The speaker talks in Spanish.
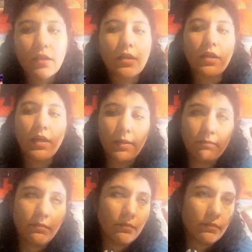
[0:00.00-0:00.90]
que
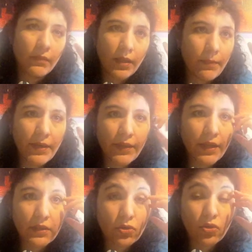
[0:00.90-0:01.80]
de
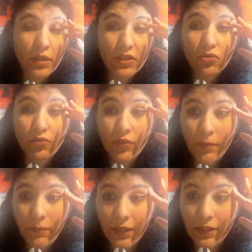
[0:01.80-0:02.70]
verdad yo la sufrí
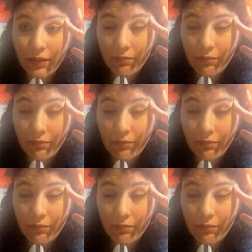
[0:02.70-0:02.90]
para